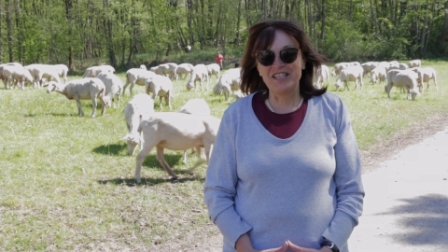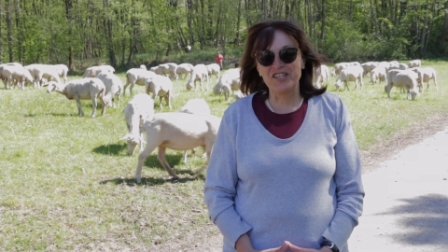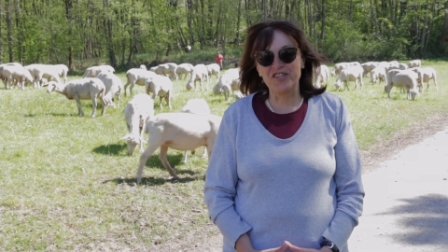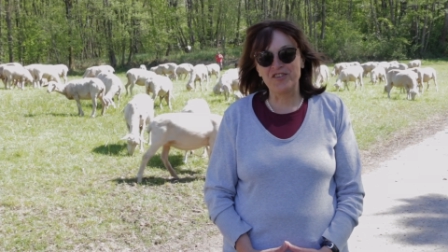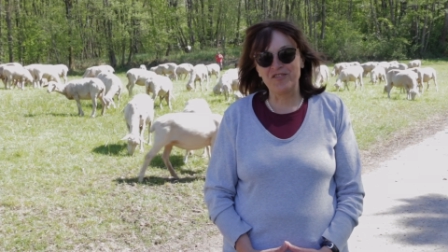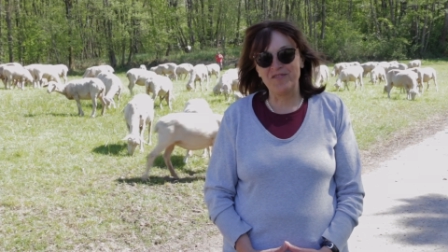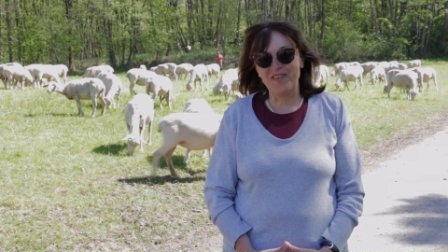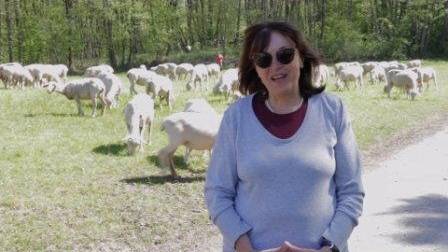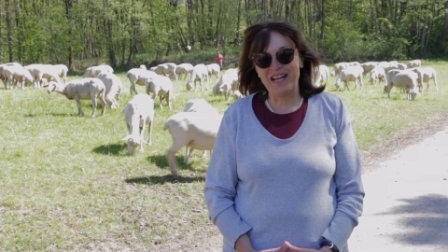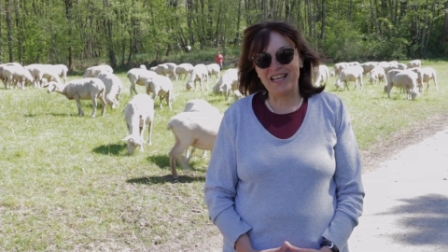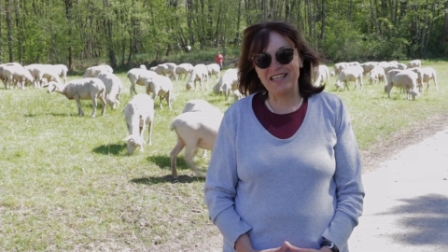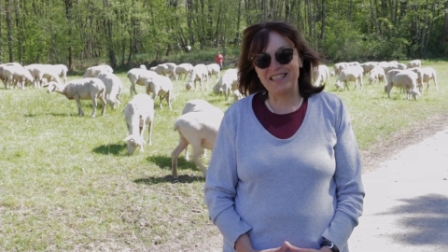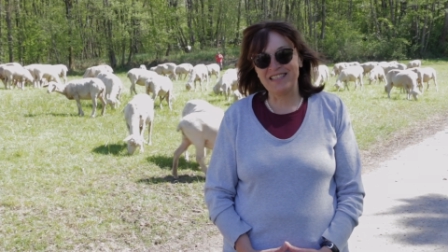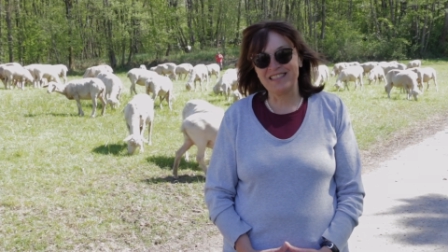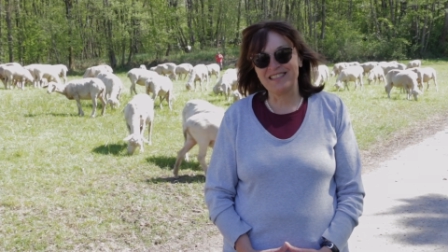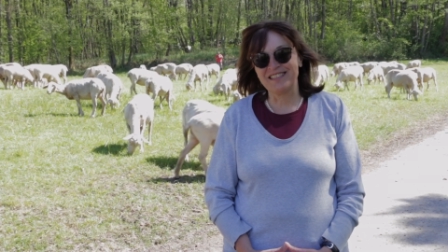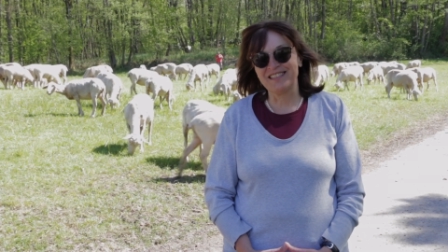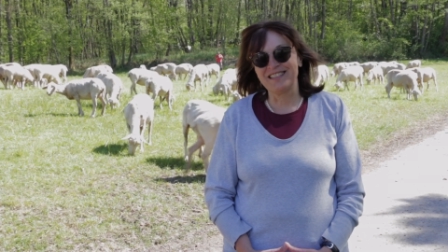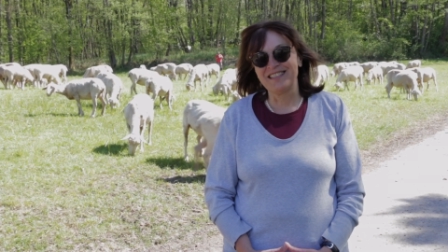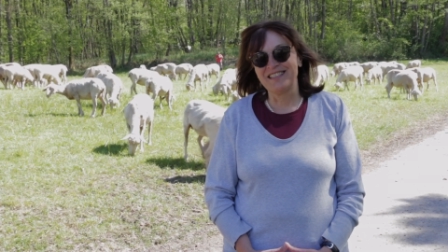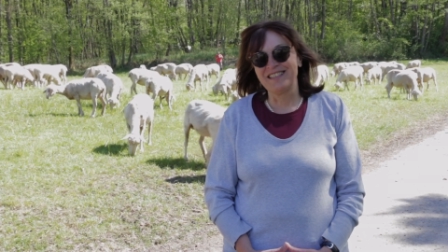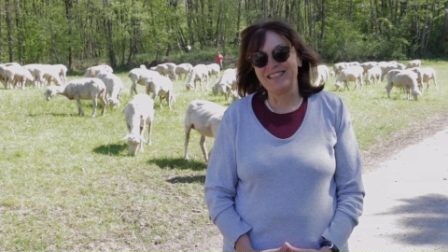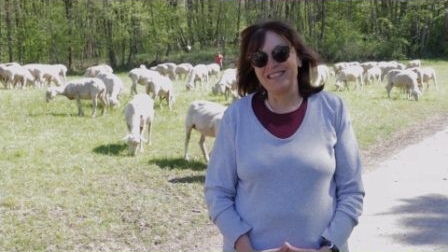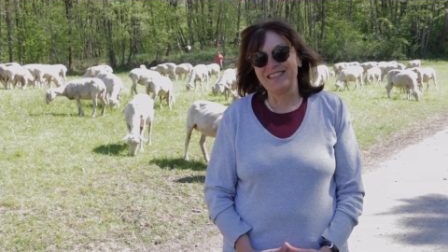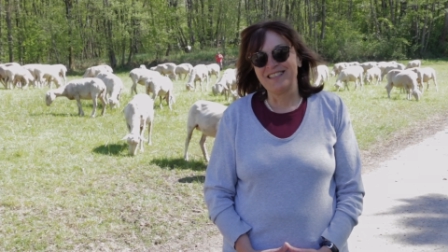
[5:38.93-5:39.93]
Schwachen
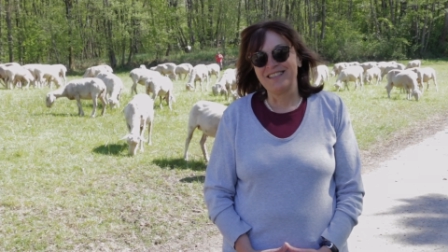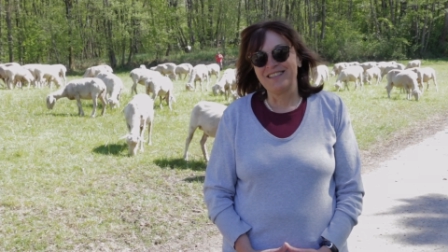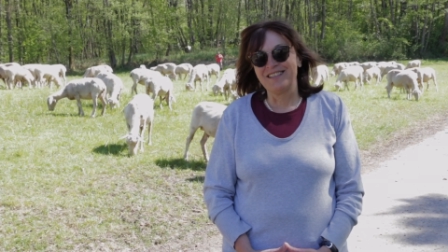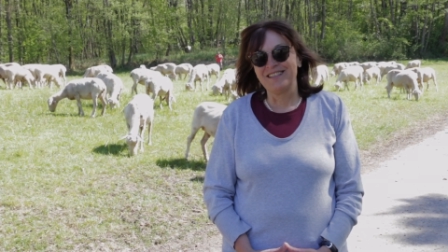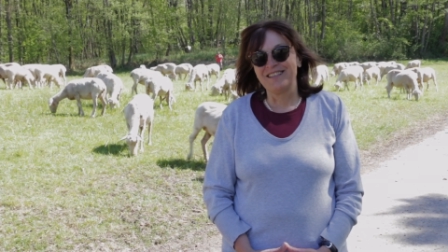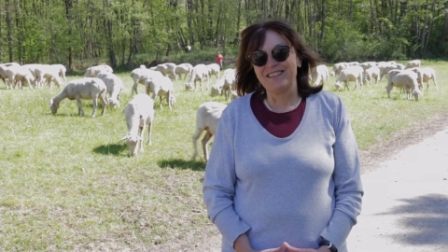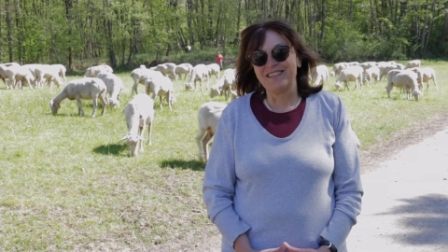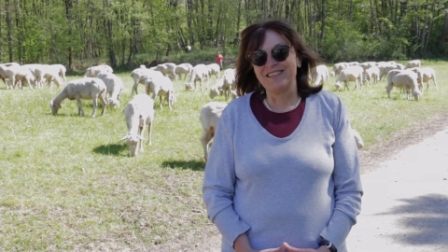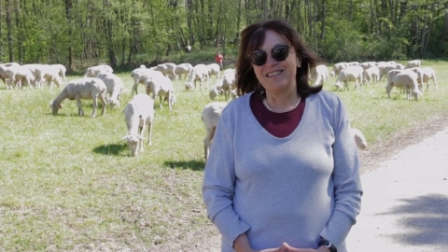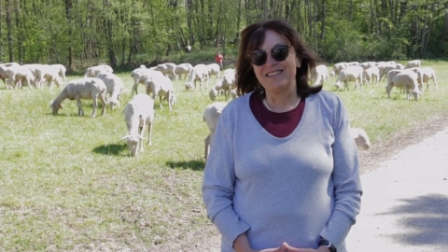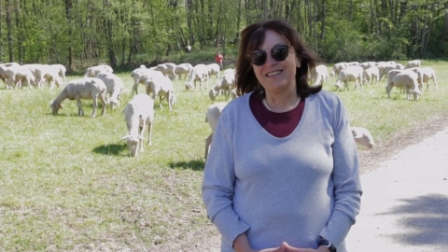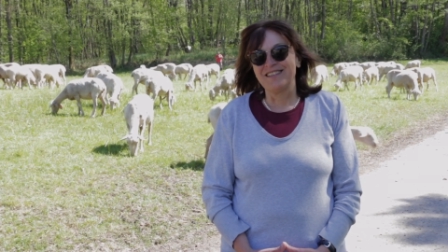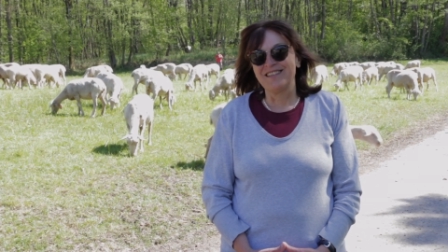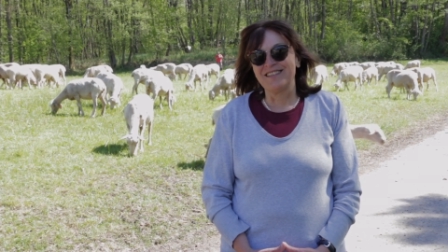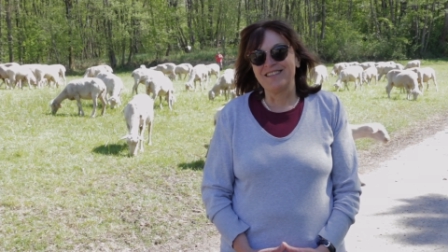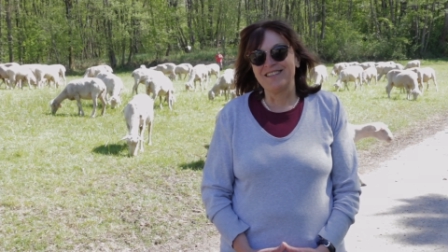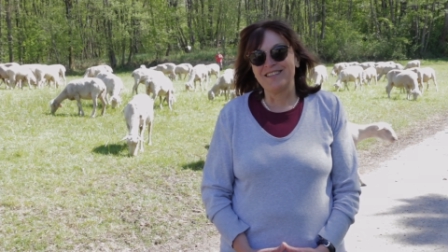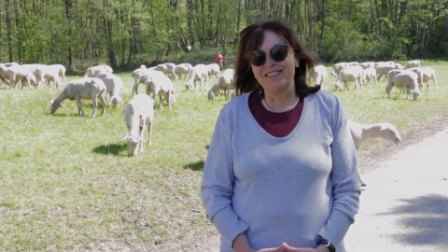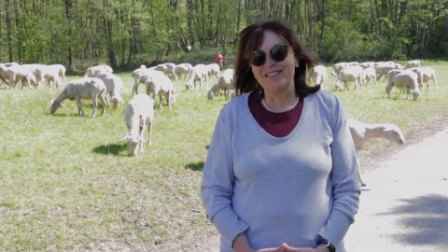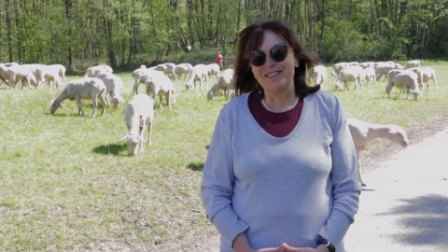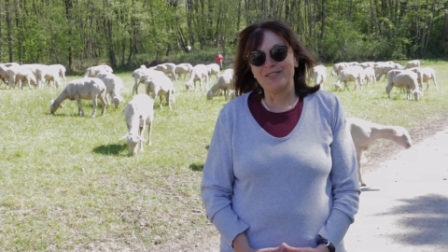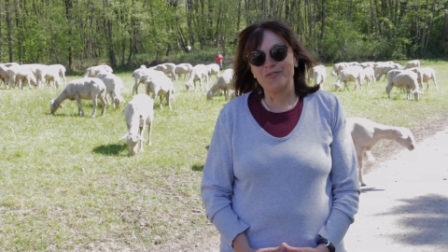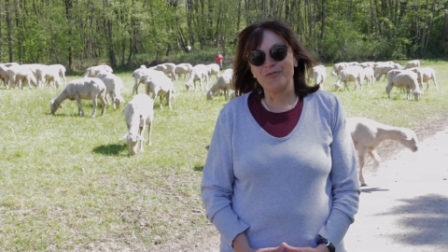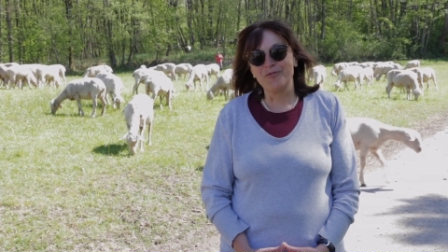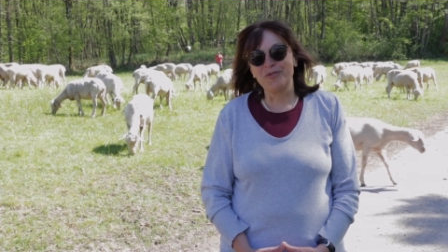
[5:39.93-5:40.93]

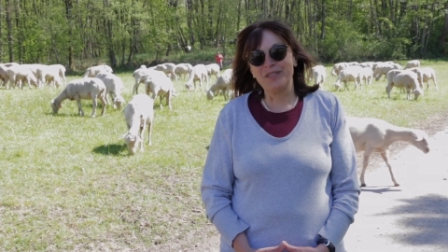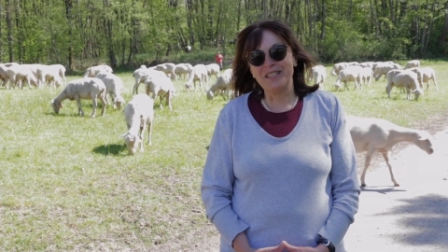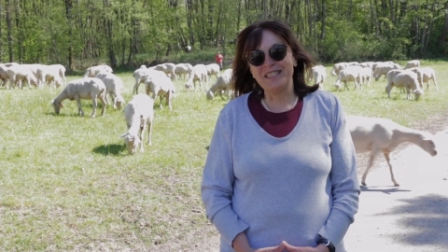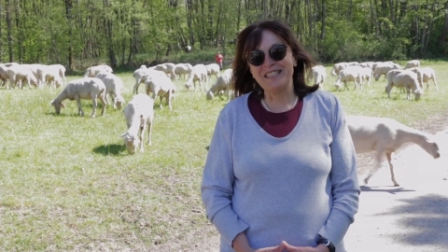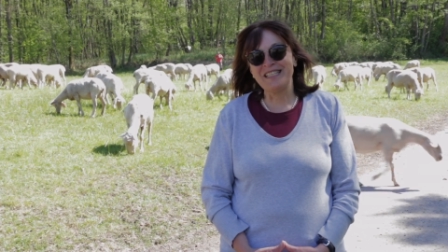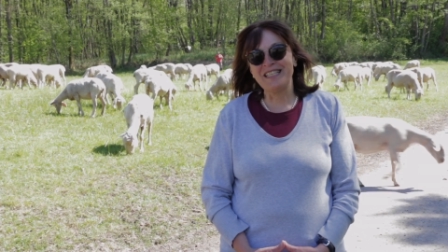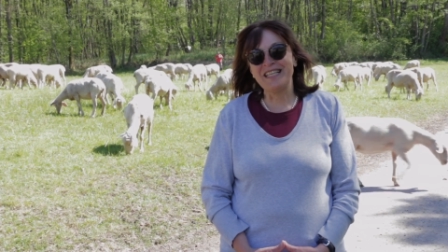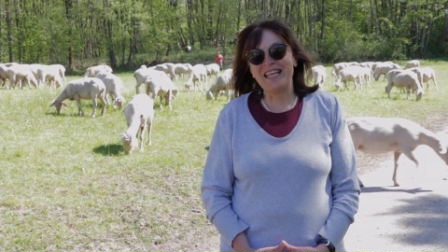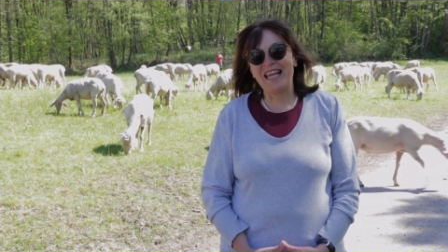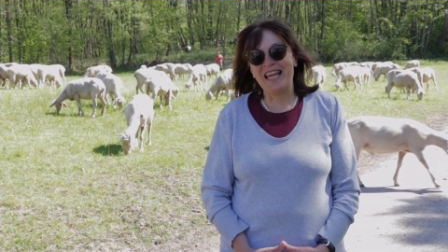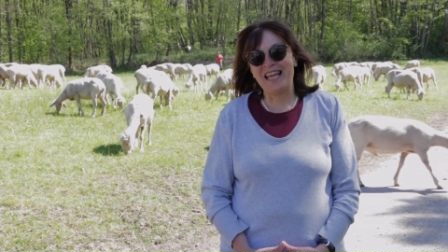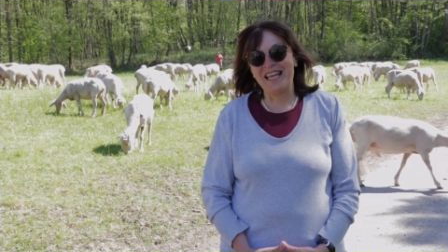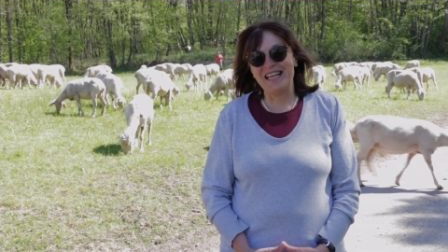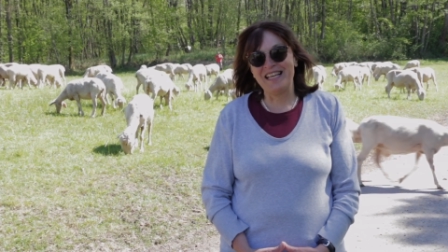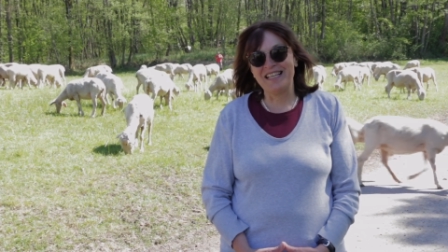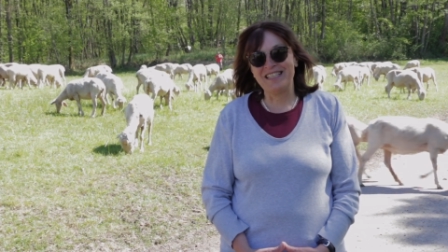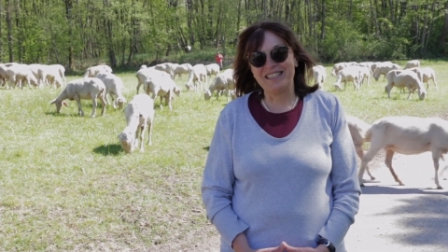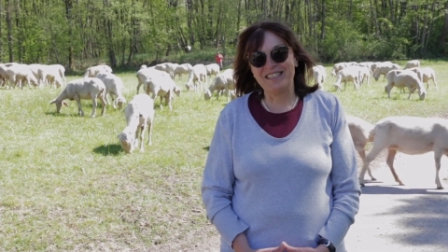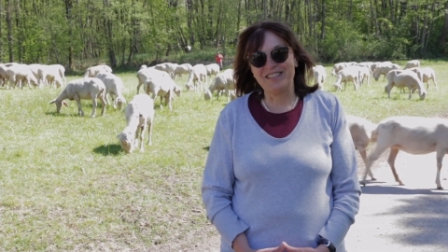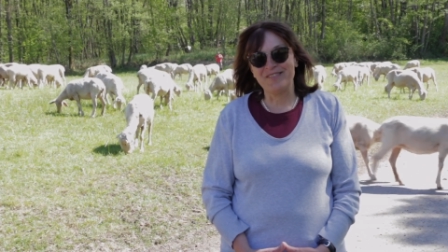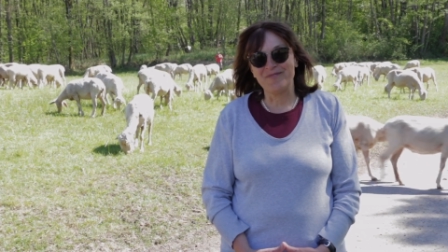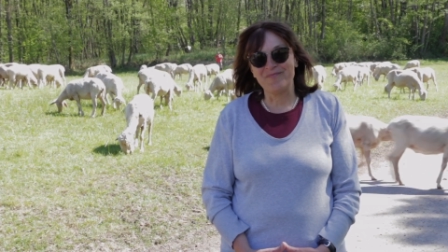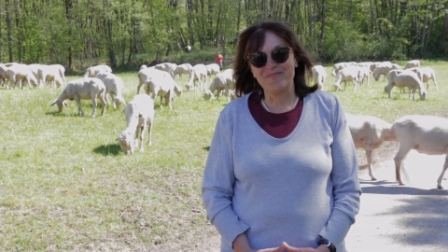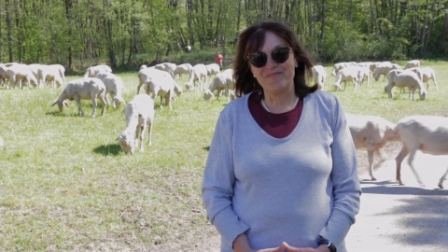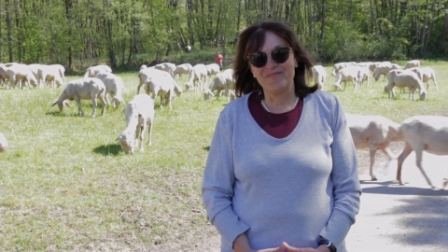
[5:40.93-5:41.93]
durch die
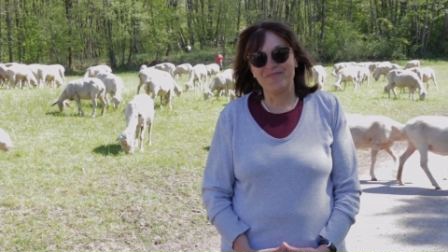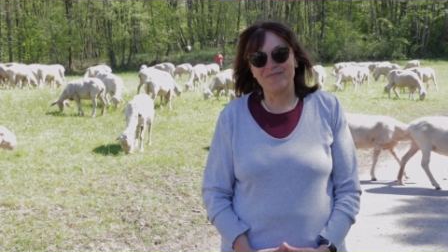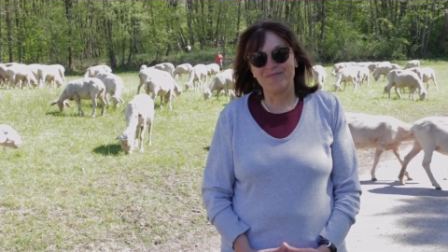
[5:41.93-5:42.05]
Herde.